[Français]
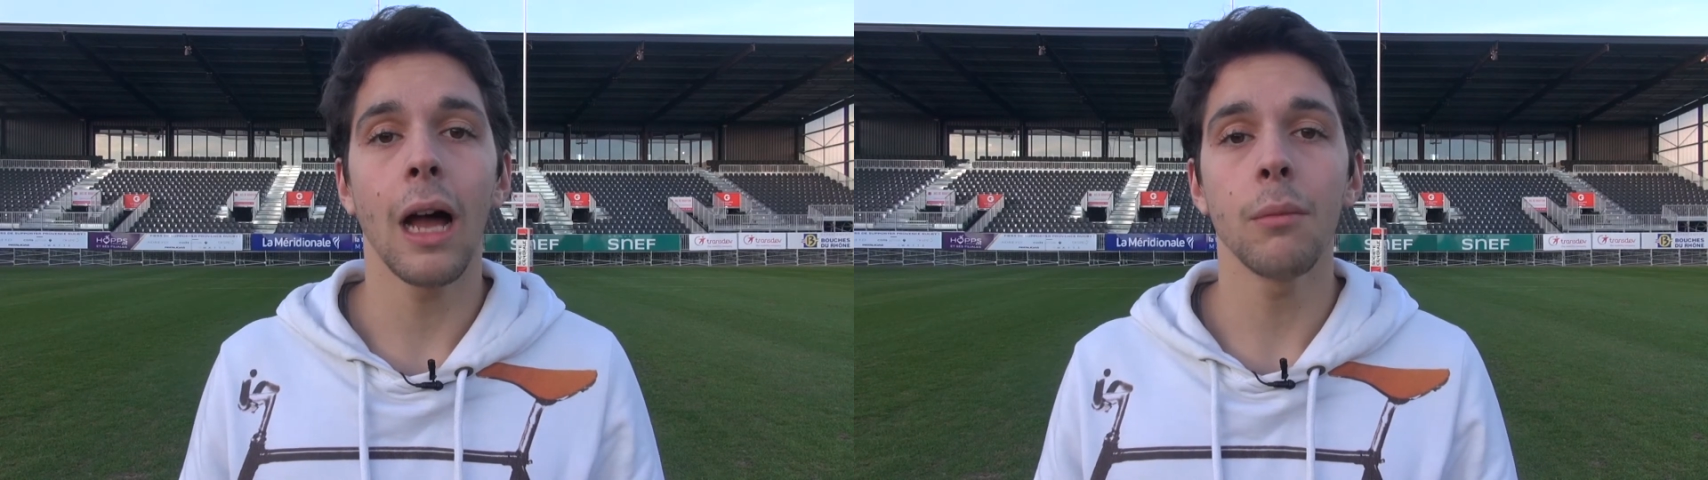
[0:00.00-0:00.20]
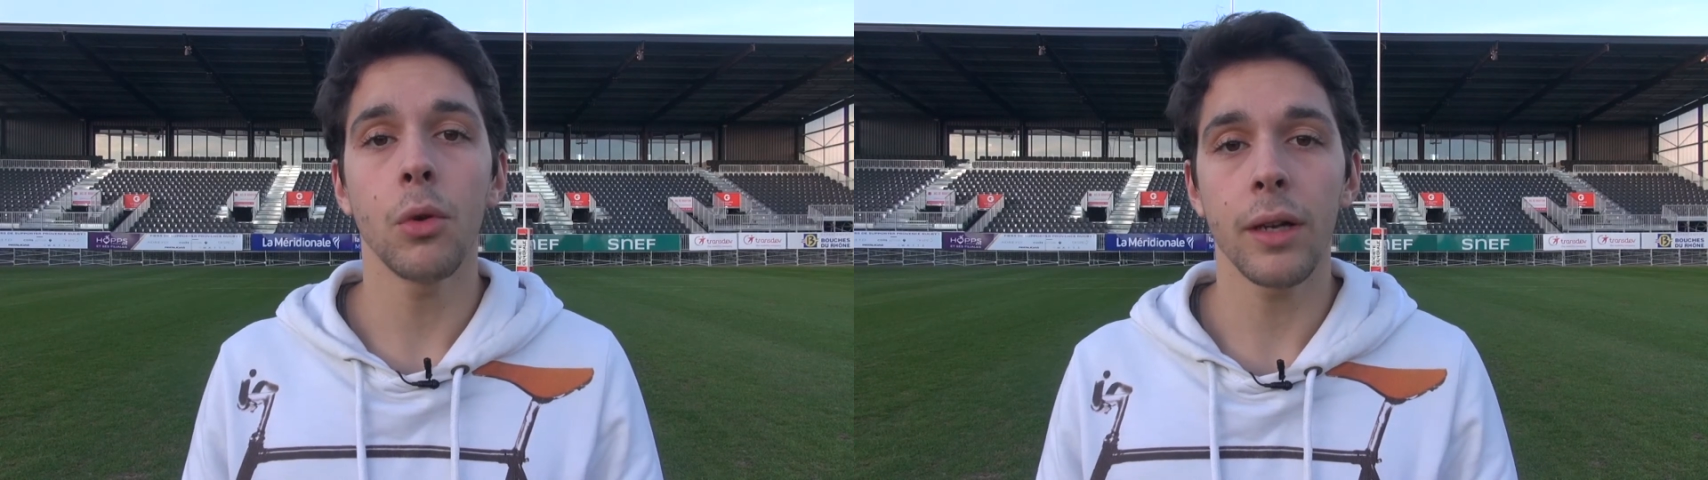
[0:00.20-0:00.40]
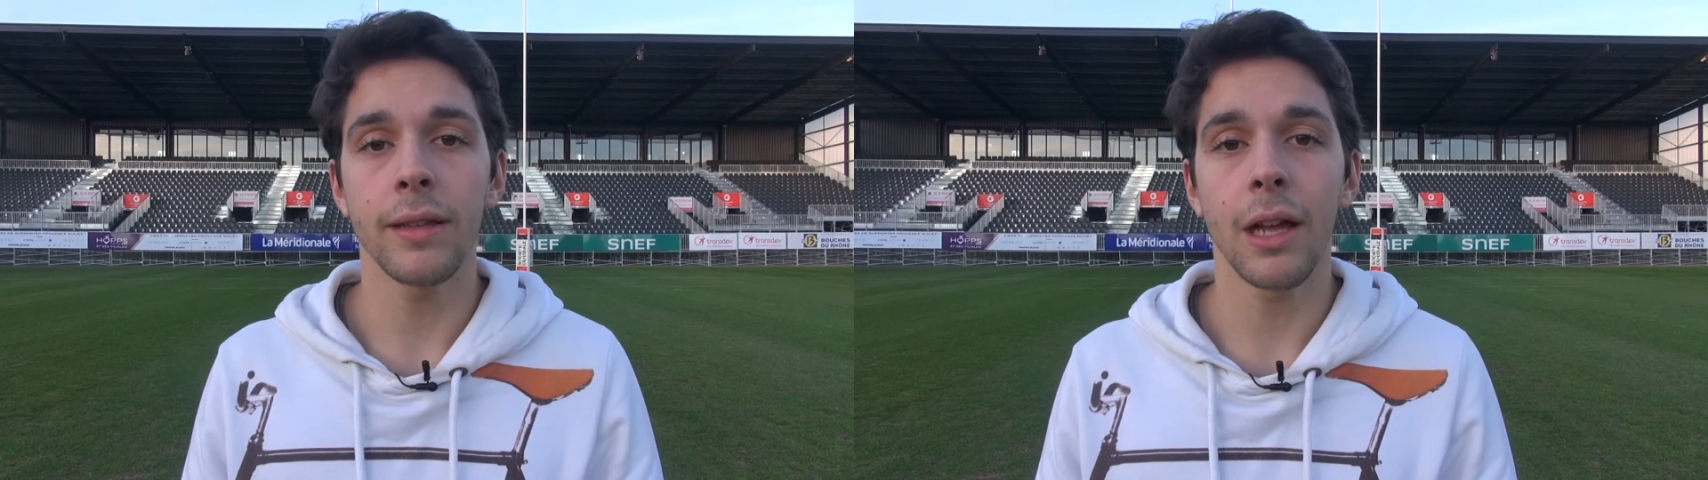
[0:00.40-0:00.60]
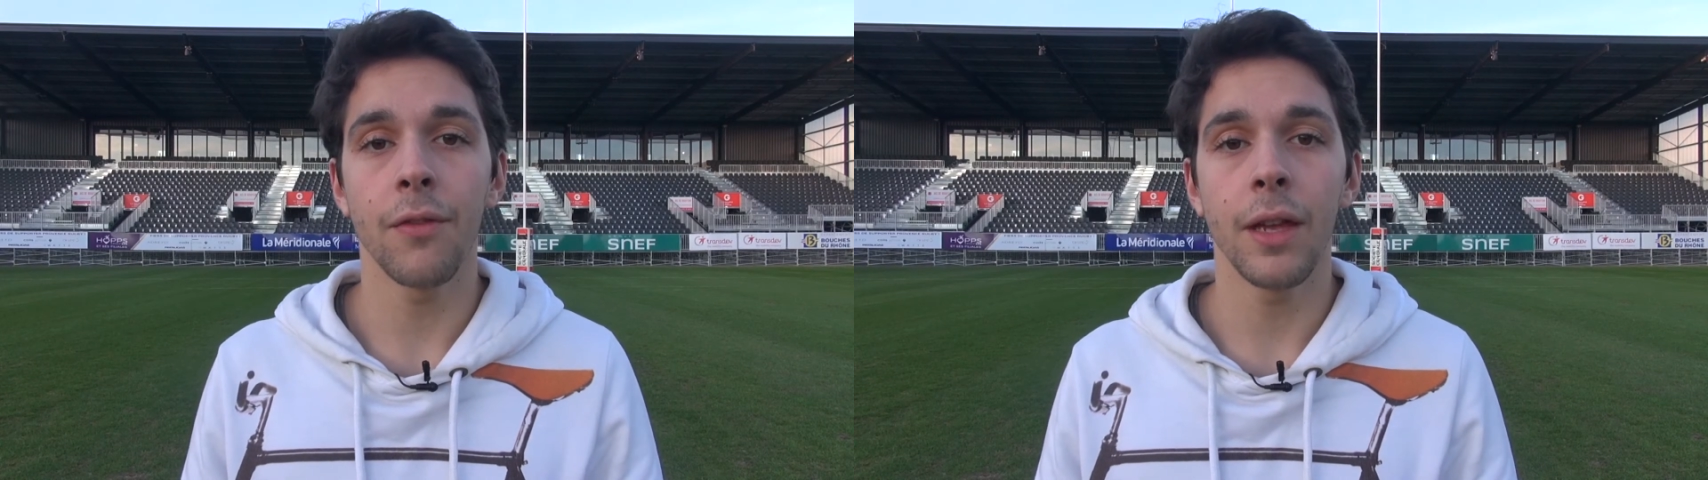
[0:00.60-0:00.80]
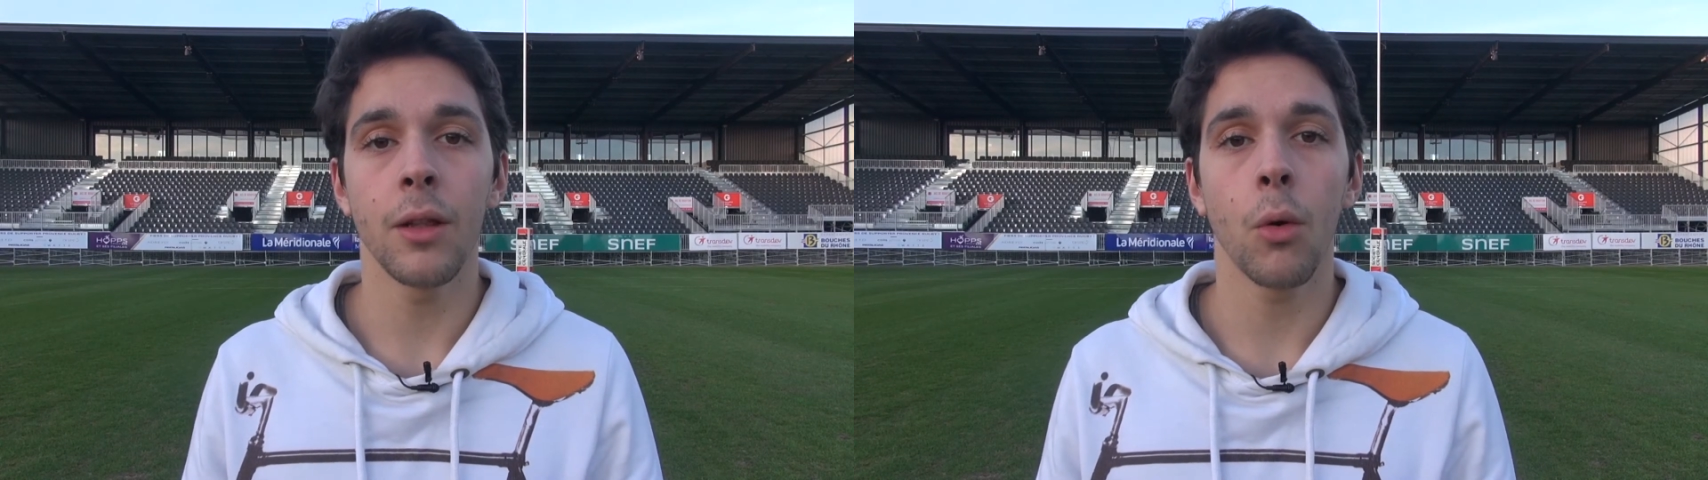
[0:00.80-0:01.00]
à Maurice
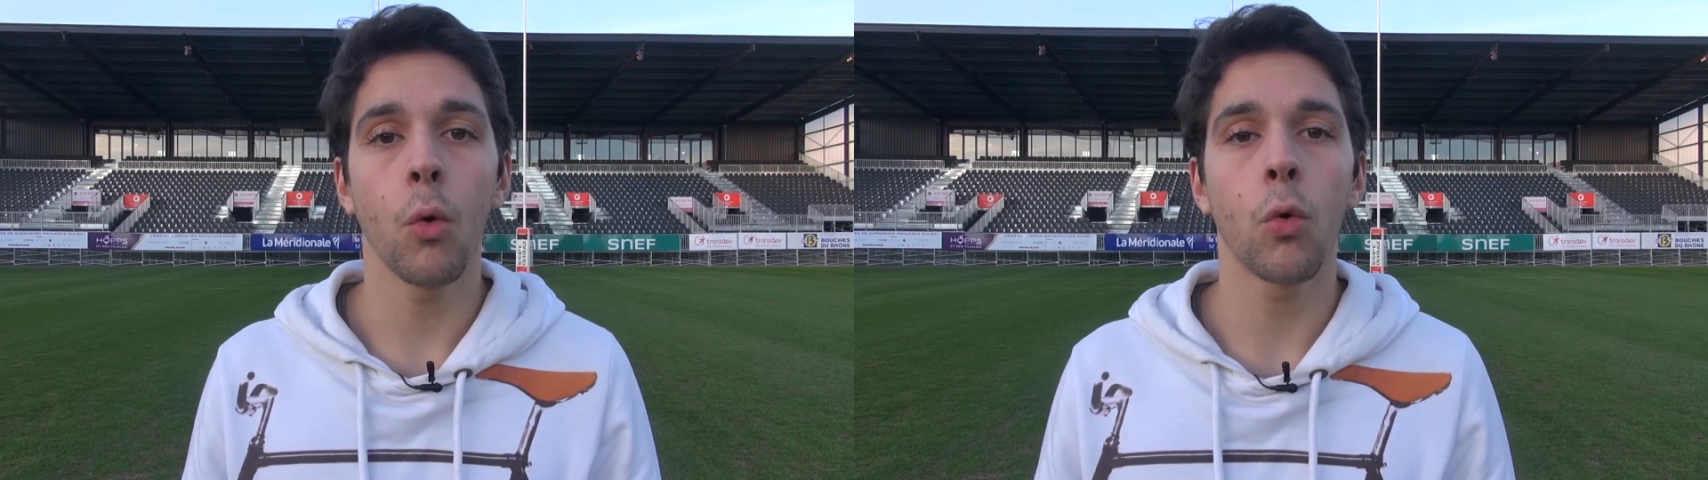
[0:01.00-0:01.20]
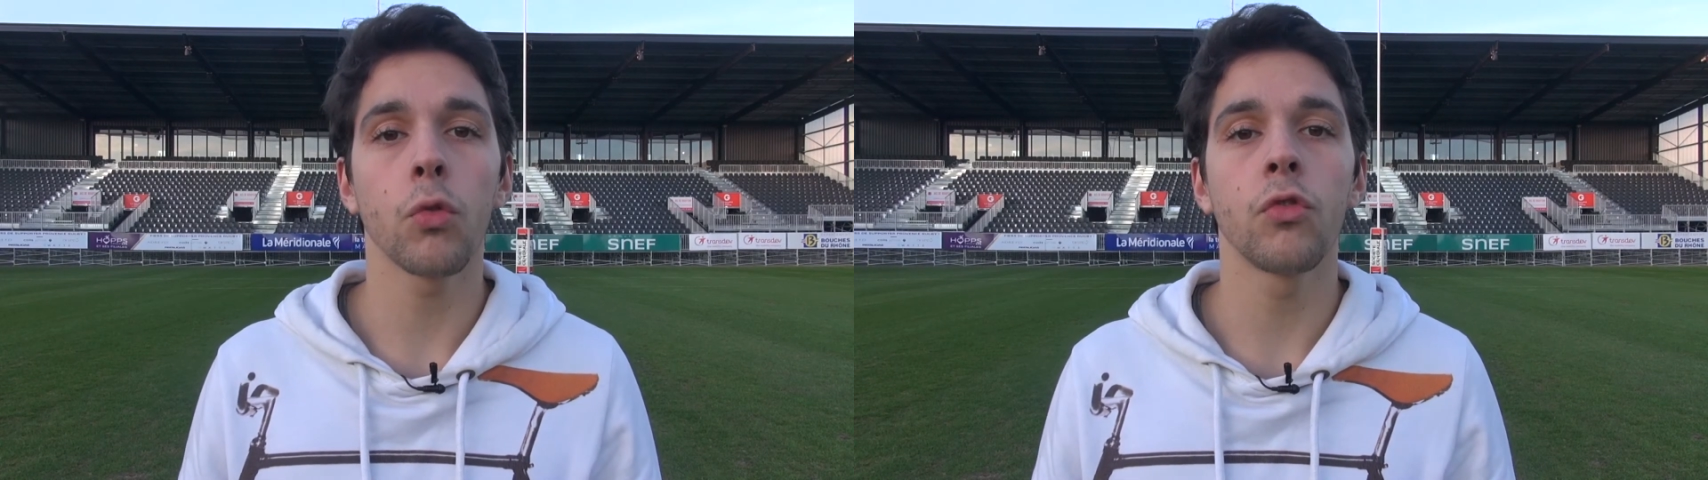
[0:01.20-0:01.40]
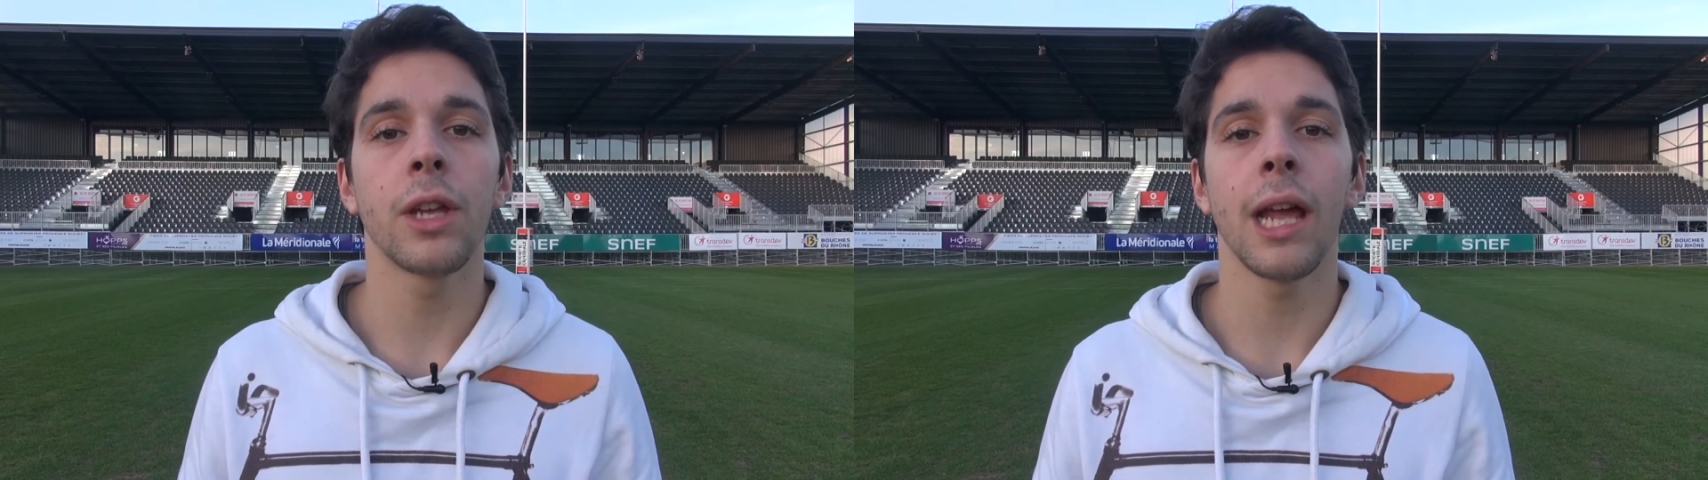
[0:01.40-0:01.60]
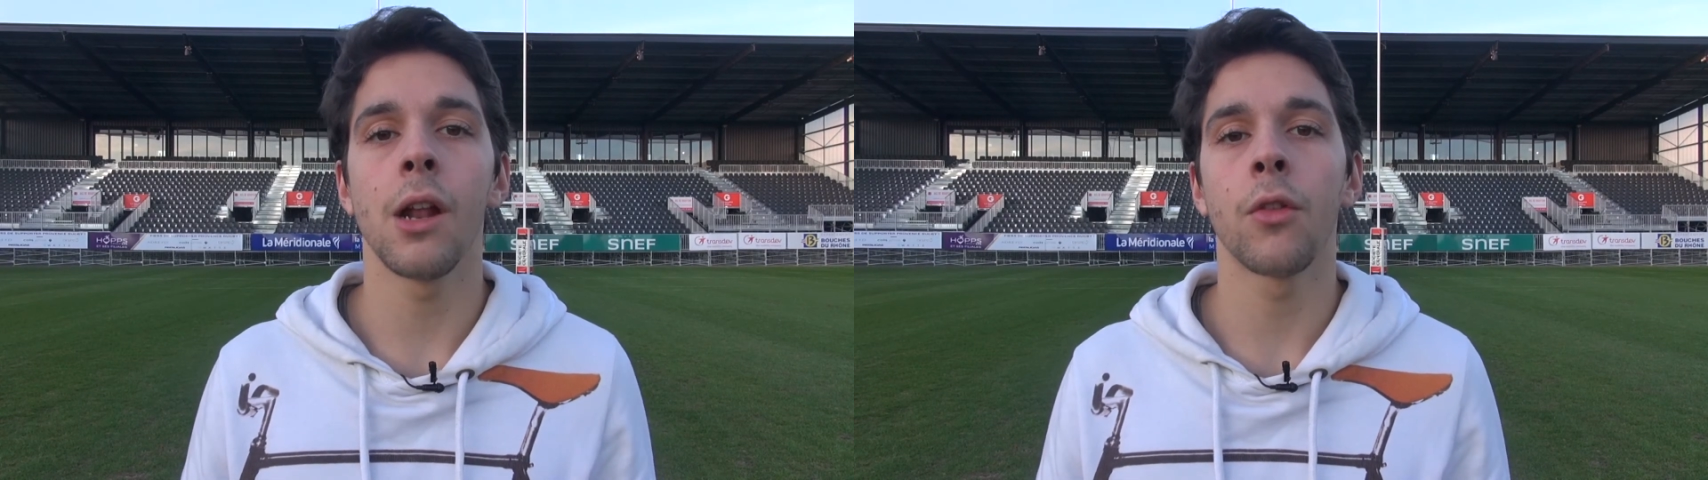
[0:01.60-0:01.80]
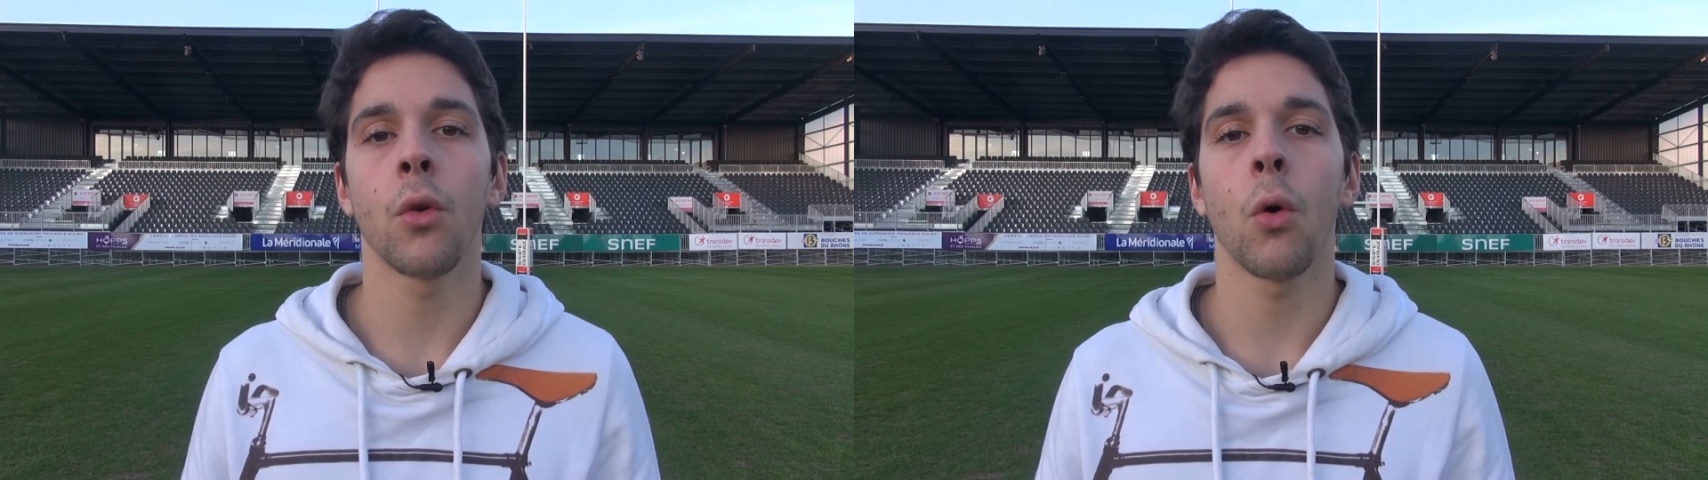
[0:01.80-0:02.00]
David au cours duquel
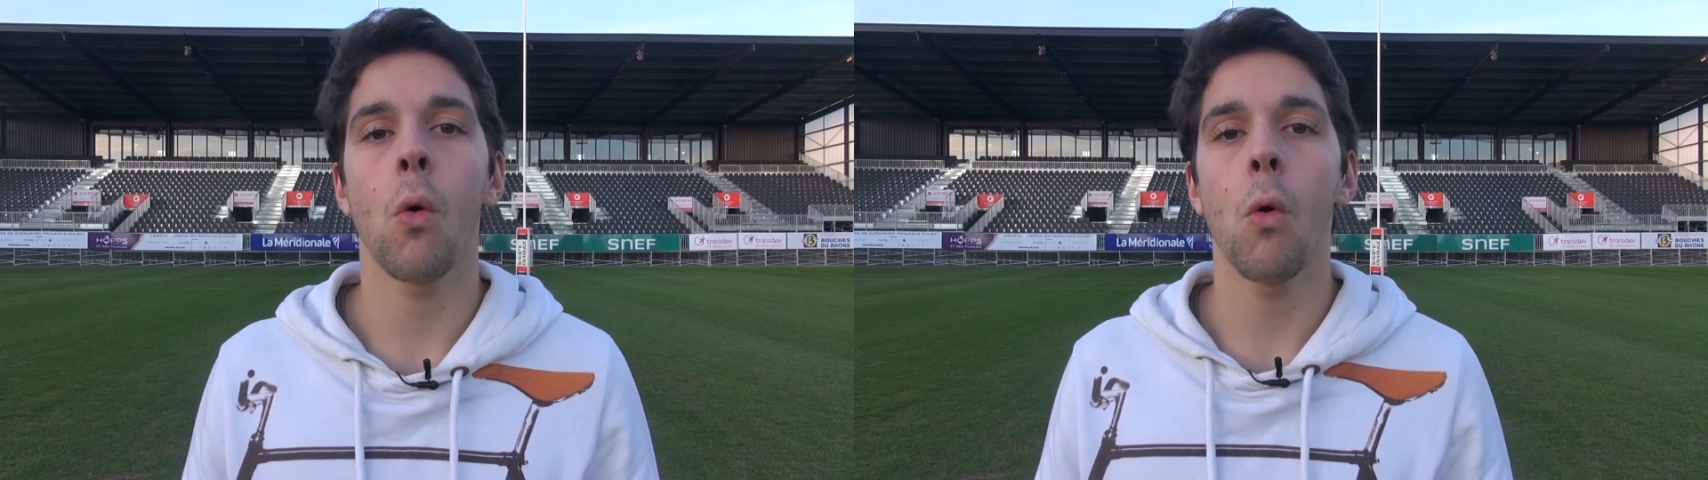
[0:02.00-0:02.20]
elles seront